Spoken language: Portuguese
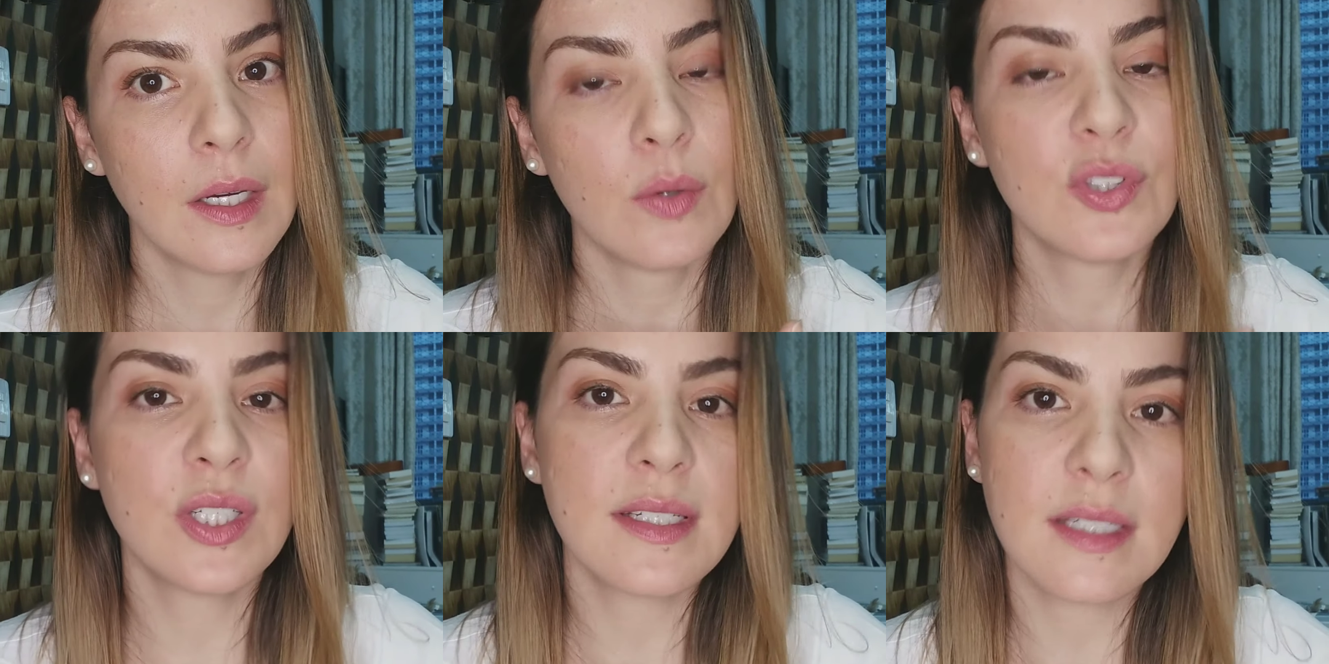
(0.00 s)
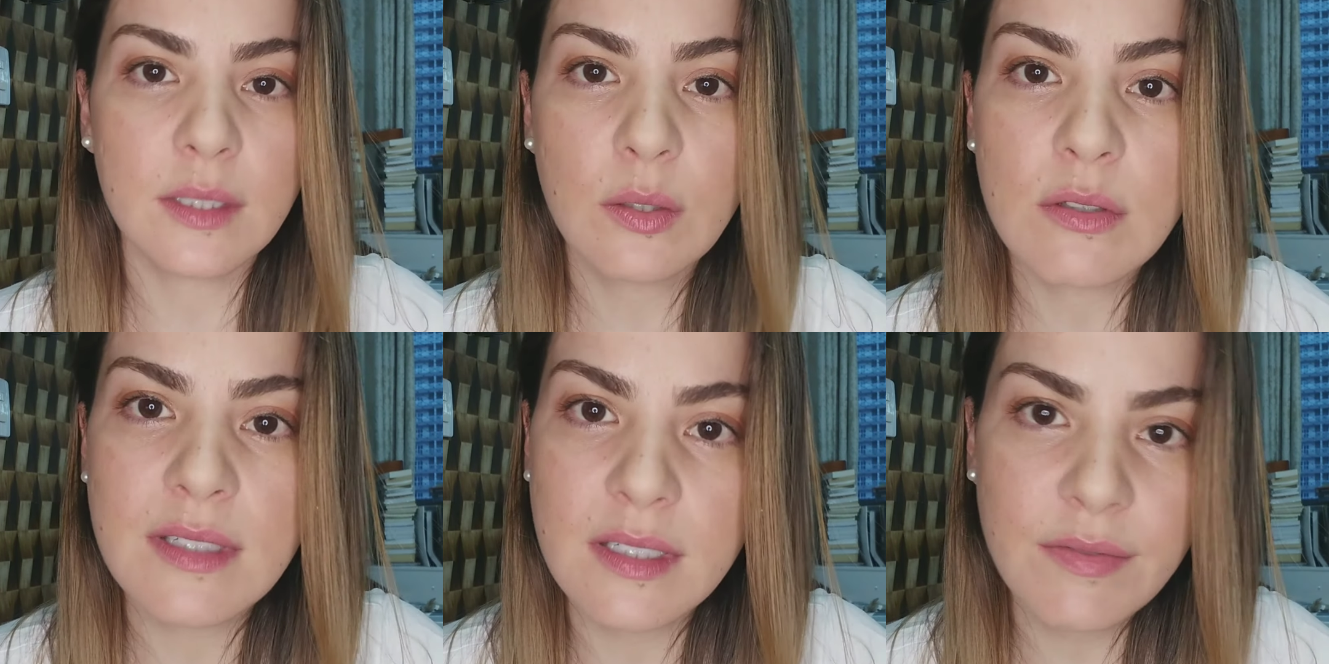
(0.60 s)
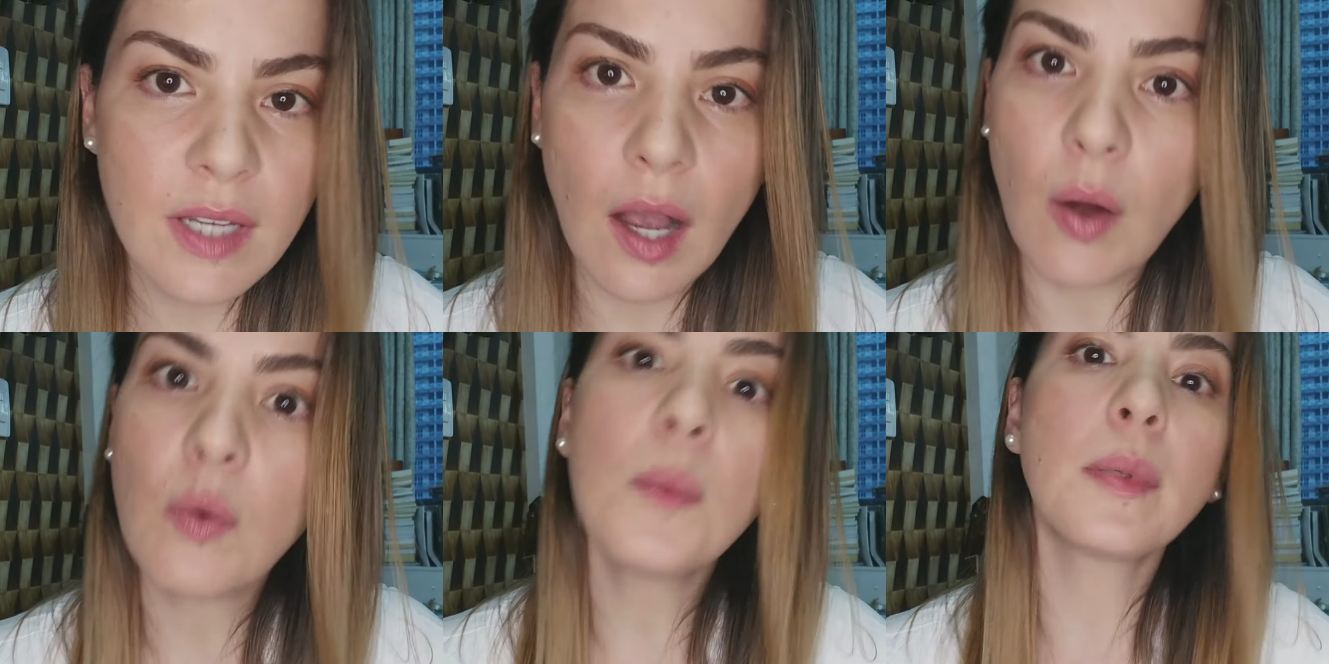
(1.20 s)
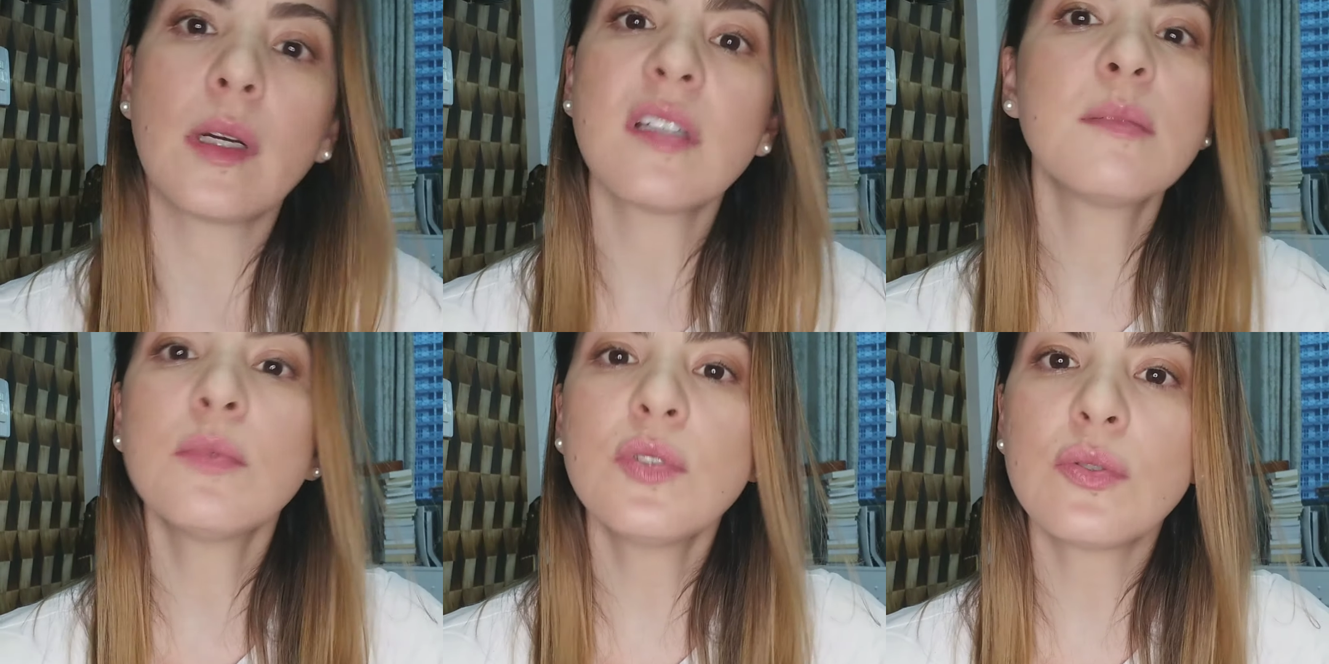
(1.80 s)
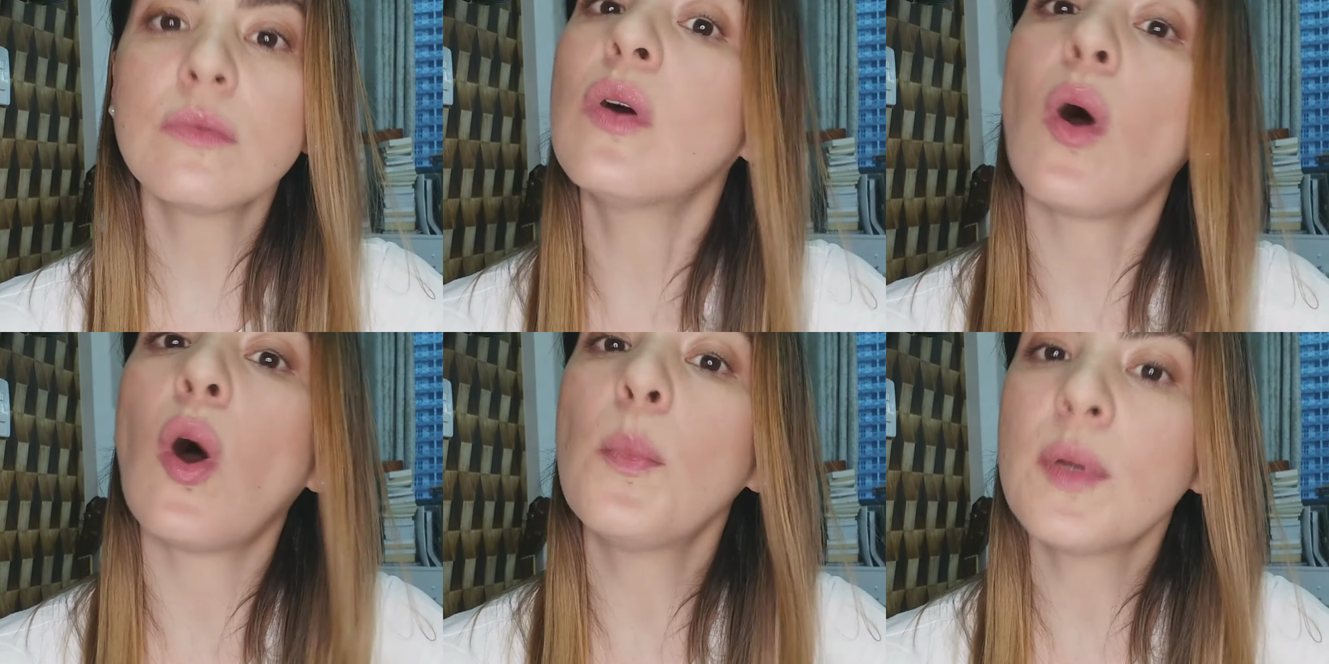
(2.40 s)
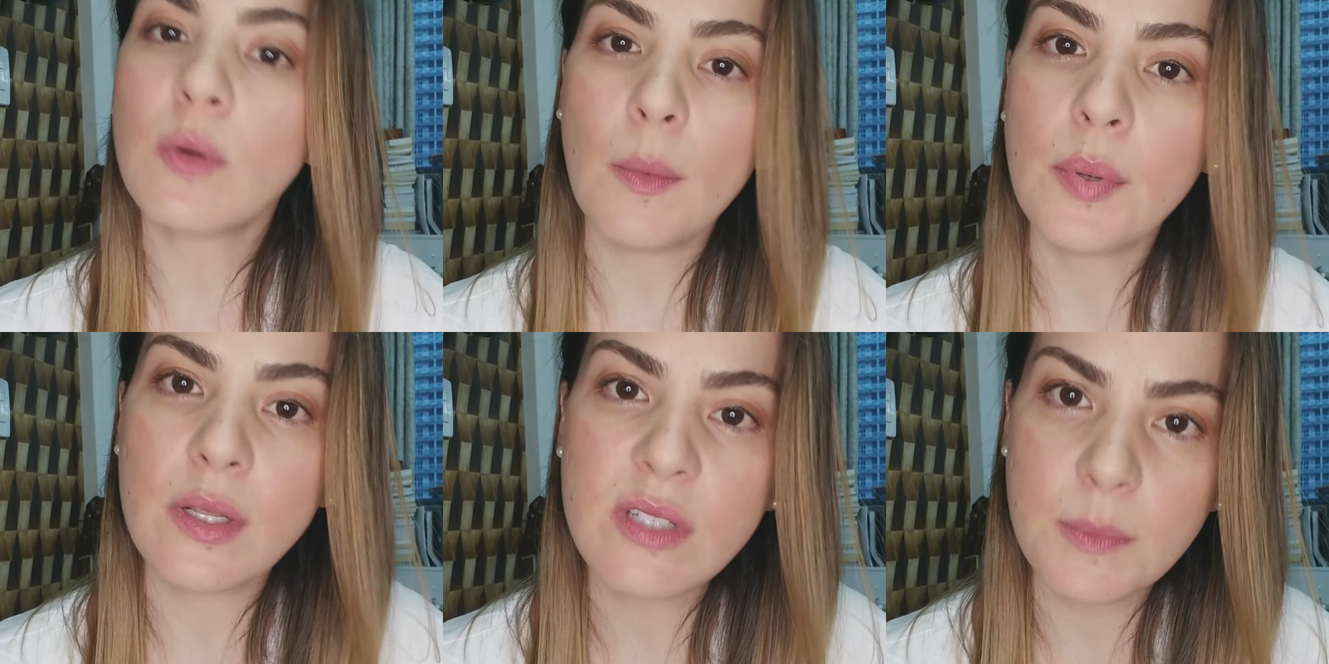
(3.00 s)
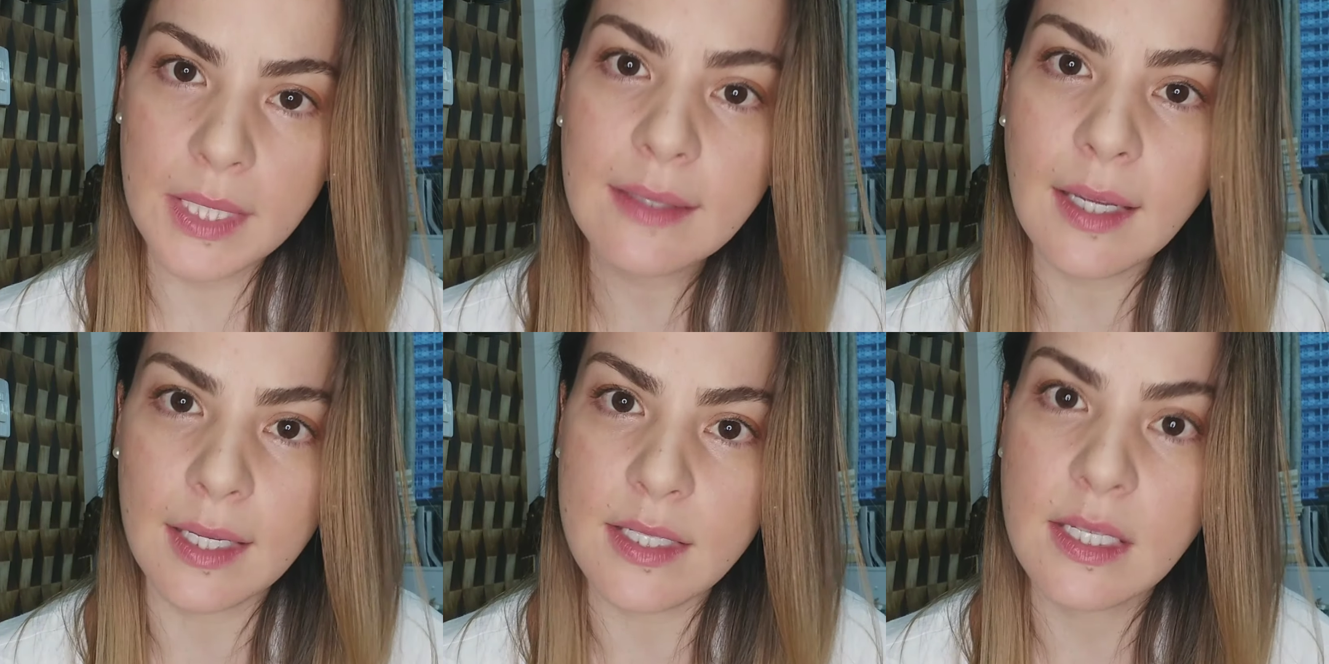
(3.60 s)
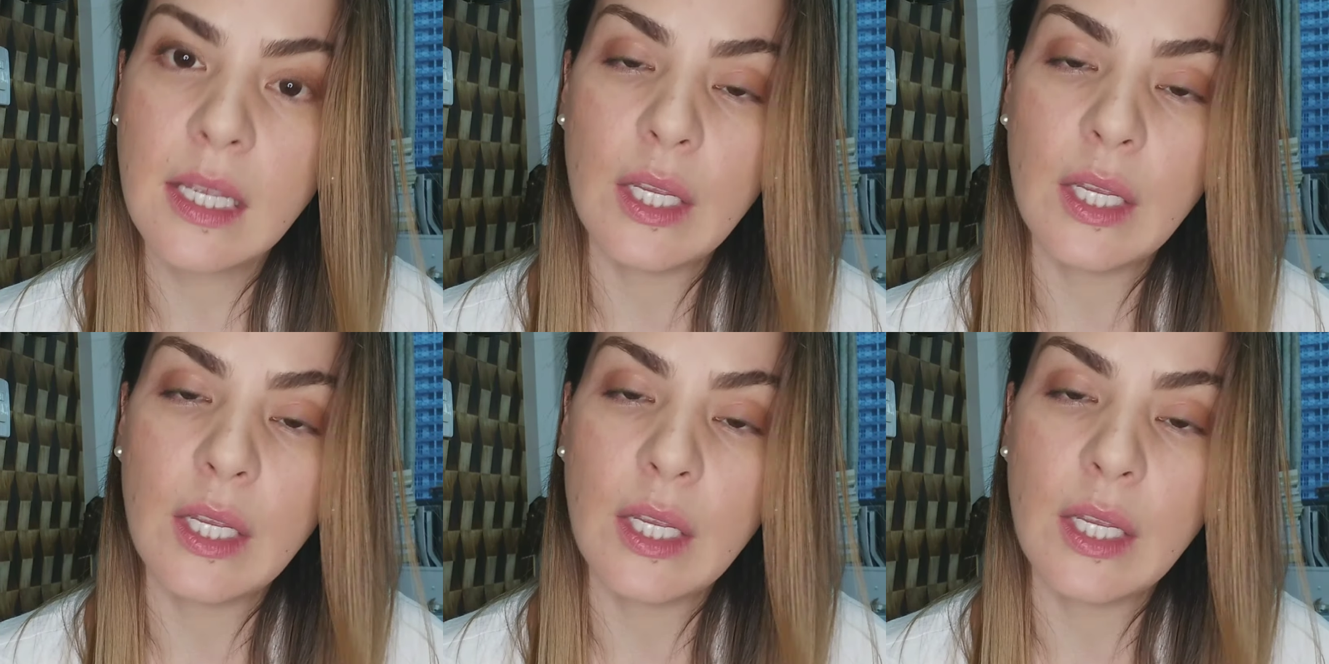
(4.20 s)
utilizando inclusive algo próximo de um golpe com apoio dos militares.